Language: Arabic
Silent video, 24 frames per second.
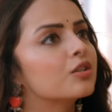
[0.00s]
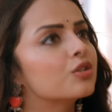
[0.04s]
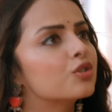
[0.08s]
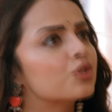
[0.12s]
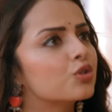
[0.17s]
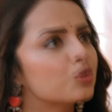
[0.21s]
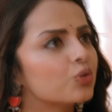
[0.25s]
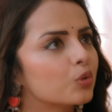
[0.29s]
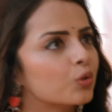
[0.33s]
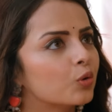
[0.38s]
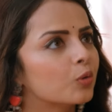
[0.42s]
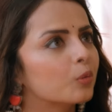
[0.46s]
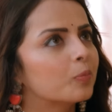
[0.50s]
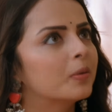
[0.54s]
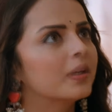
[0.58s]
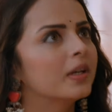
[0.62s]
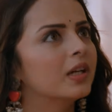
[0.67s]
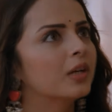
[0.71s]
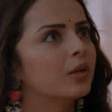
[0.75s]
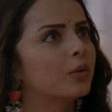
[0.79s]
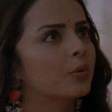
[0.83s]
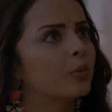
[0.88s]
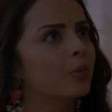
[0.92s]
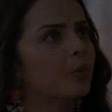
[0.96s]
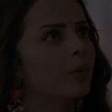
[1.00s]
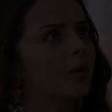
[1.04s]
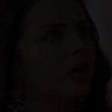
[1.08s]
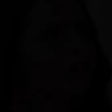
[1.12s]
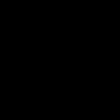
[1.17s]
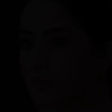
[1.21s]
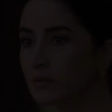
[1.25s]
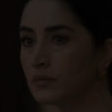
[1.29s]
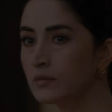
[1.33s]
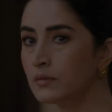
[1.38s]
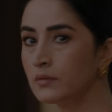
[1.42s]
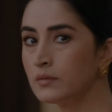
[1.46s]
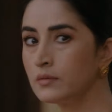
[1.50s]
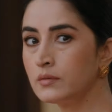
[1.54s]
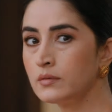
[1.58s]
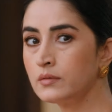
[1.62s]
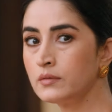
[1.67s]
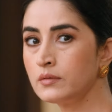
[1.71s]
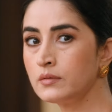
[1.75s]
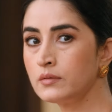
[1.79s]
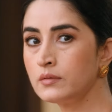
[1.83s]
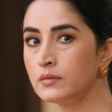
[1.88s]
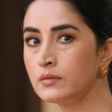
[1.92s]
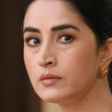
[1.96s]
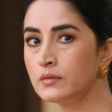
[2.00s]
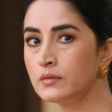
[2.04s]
إنه الخالة فاسوندرا ما دخلت